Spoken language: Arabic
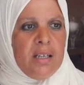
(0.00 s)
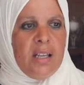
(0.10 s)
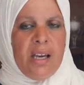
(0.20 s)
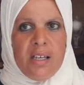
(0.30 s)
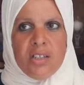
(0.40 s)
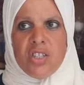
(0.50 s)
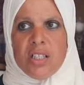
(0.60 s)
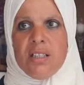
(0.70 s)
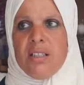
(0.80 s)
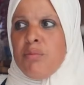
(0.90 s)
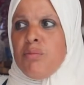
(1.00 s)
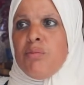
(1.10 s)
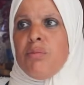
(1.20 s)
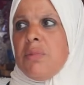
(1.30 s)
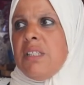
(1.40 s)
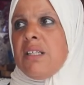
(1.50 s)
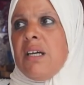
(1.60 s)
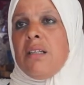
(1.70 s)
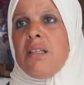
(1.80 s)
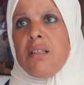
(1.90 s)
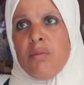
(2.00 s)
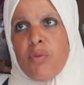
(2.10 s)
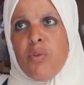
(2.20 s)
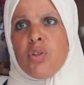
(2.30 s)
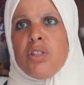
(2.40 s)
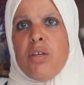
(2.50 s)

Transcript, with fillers: الحاجات اللي اللي كان المفروض